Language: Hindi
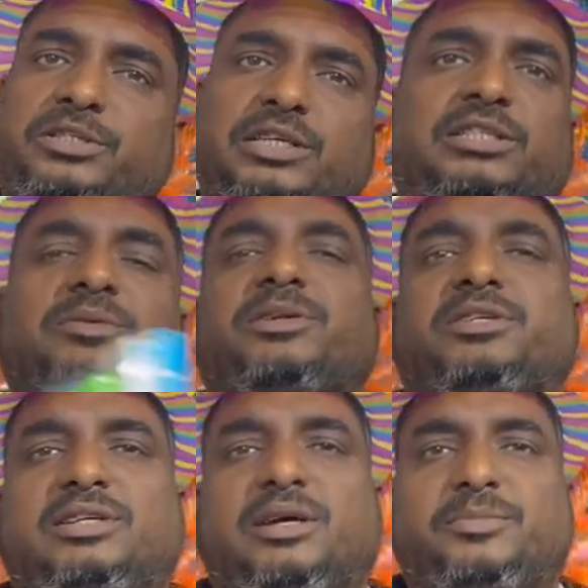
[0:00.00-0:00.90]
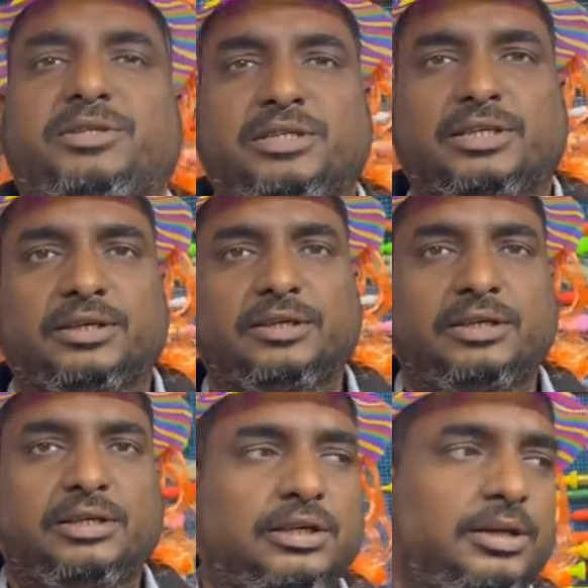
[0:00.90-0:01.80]
जैसे मर्जी आप
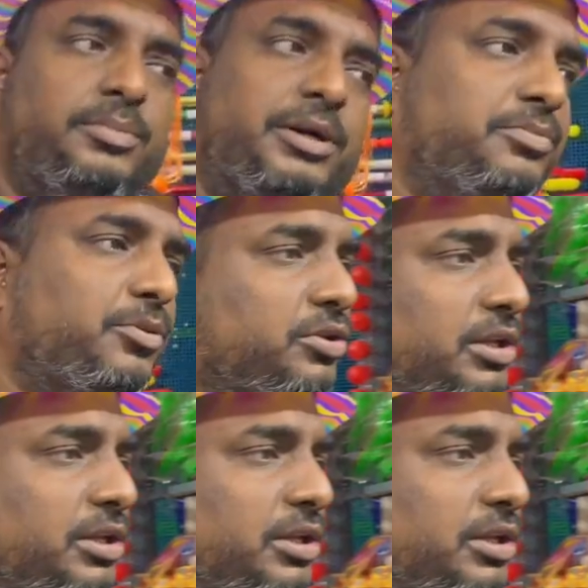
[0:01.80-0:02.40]
पीछे बहुत